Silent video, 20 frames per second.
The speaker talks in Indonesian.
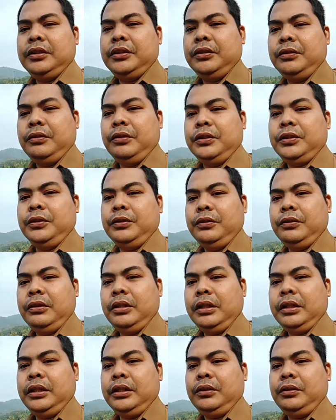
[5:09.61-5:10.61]

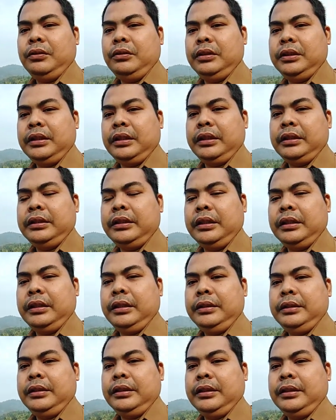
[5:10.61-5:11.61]
syukur-syukur itu
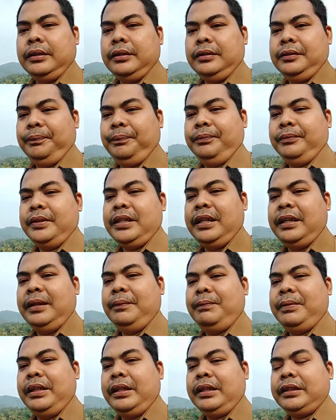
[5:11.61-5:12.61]
jalan-jalan ya
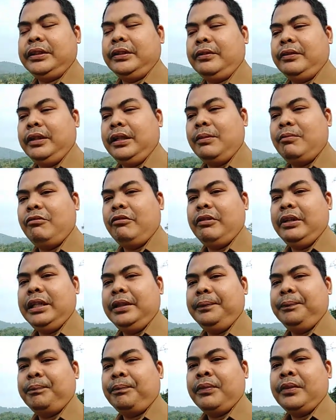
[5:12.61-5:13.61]
dari pihak sekolah
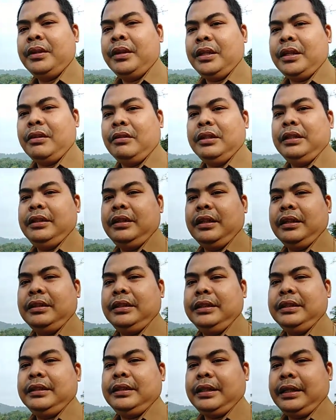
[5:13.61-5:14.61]
mungkin kalau
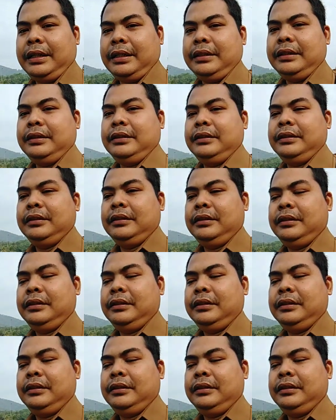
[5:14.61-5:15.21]
digratiskan